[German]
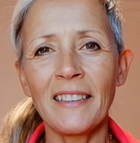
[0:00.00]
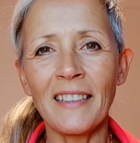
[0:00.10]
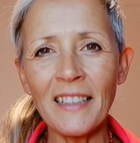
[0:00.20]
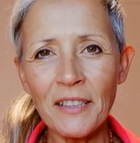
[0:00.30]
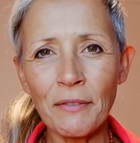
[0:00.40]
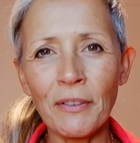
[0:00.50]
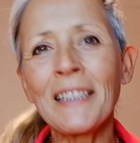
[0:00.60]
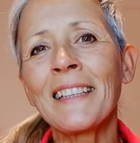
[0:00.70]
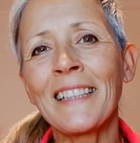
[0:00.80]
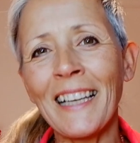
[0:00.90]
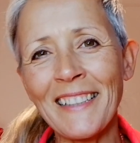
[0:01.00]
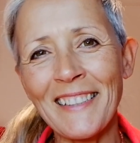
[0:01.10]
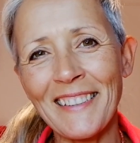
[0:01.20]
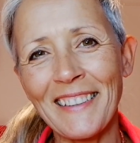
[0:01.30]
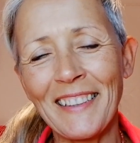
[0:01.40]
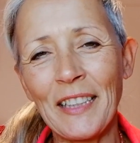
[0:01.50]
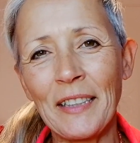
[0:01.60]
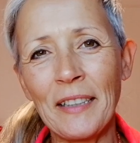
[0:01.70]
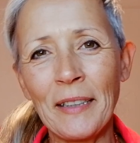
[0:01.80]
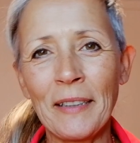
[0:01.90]
dass wir jetzt
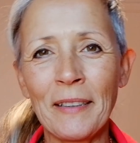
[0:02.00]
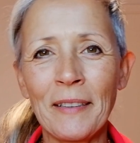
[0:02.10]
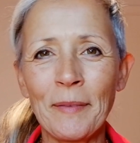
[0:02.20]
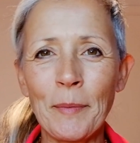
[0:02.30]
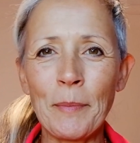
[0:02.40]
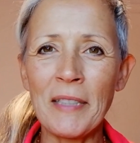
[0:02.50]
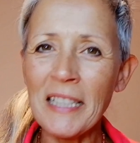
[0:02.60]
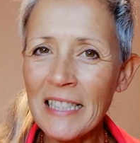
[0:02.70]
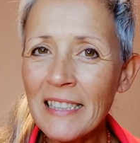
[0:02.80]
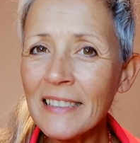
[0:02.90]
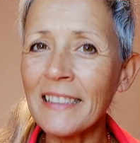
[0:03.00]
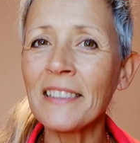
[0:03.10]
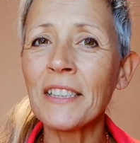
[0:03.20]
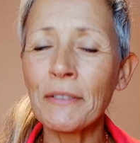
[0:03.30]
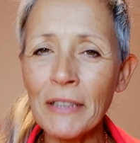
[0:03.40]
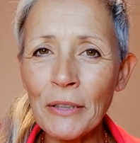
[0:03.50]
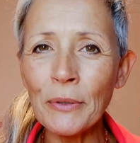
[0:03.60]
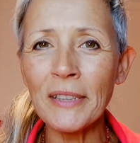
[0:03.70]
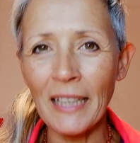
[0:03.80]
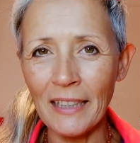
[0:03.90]
in Titel dieses
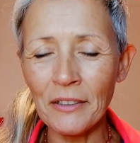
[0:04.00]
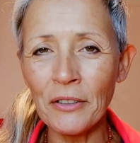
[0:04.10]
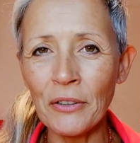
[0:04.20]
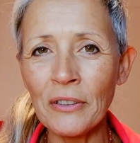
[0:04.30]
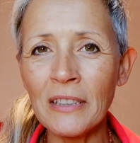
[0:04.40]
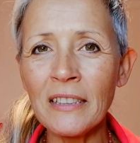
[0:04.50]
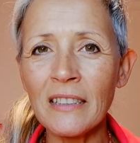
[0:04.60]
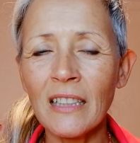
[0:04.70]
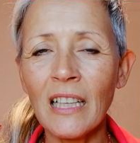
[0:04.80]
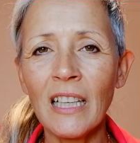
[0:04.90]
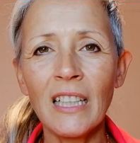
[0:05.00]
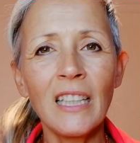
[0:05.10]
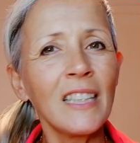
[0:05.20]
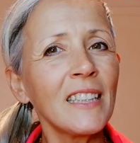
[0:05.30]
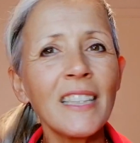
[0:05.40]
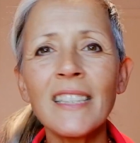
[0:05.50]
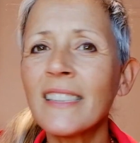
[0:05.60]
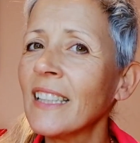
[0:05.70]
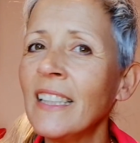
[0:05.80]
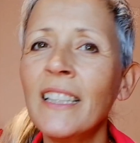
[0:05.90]
Videos angekündigt,
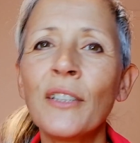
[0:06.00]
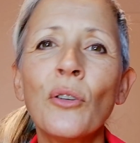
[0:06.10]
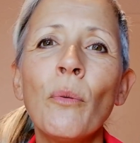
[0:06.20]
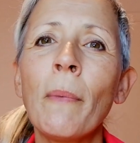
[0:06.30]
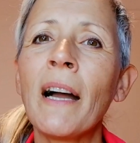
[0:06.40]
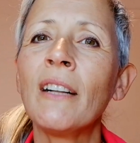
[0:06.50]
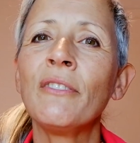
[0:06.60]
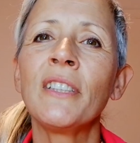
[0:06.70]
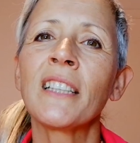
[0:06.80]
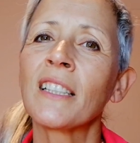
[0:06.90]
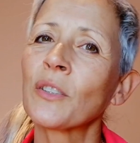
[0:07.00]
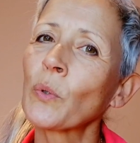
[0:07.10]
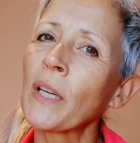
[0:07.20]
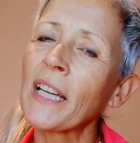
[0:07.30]
das Ego mal wieder so